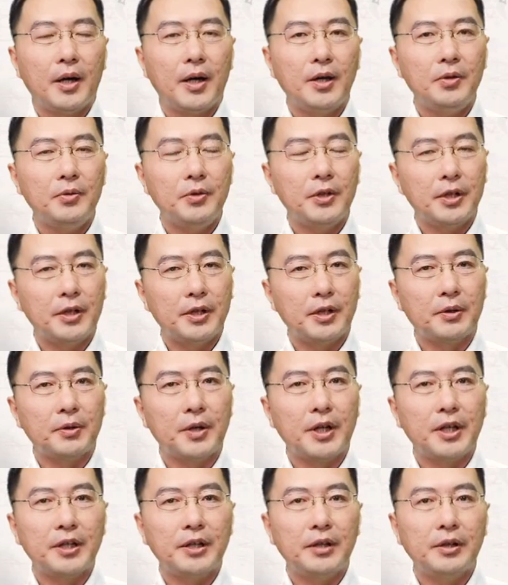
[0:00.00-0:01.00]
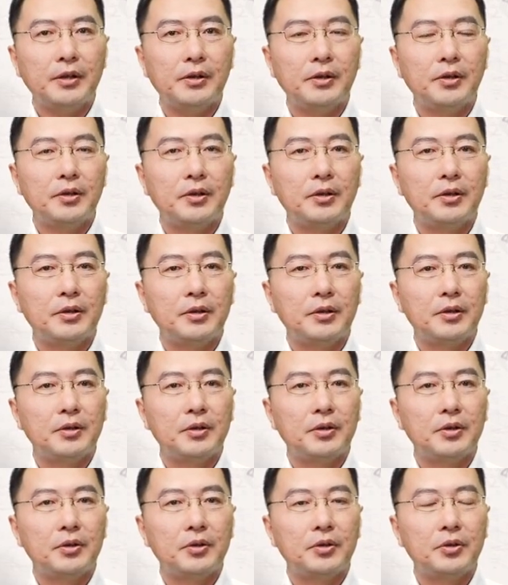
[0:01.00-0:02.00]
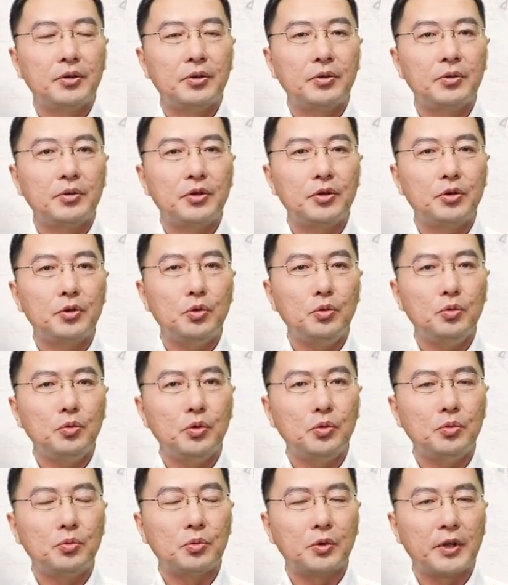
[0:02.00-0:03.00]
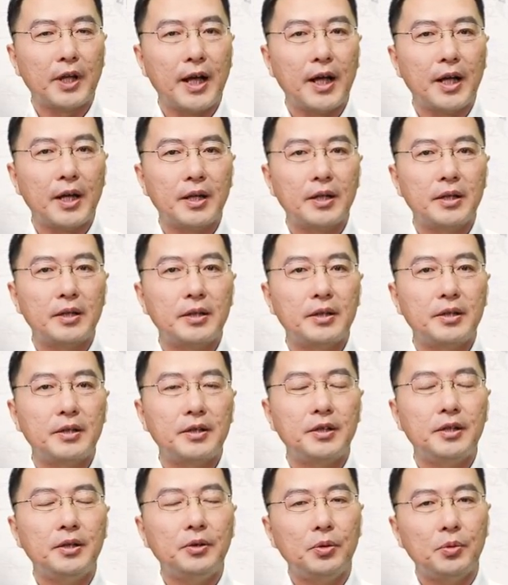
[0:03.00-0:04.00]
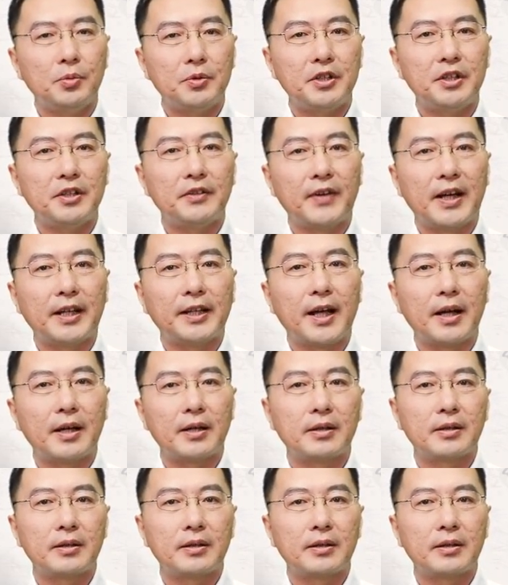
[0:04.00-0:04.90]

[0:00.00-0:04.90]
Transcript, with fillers: 还有一个原因，就是中国古代青铜器发达，